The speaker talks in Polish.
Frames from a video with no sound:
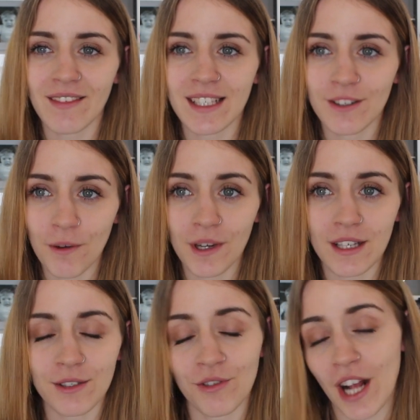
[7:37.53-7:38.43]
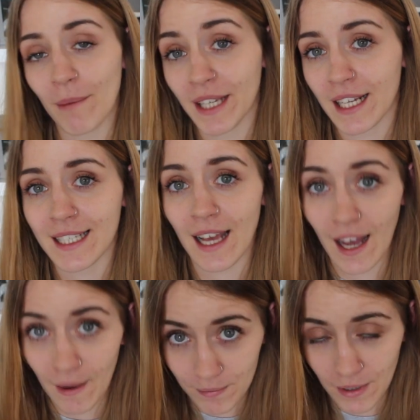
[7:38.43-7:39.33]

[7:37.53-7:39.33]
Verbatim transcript: a więc dobre jest to, że aplikacja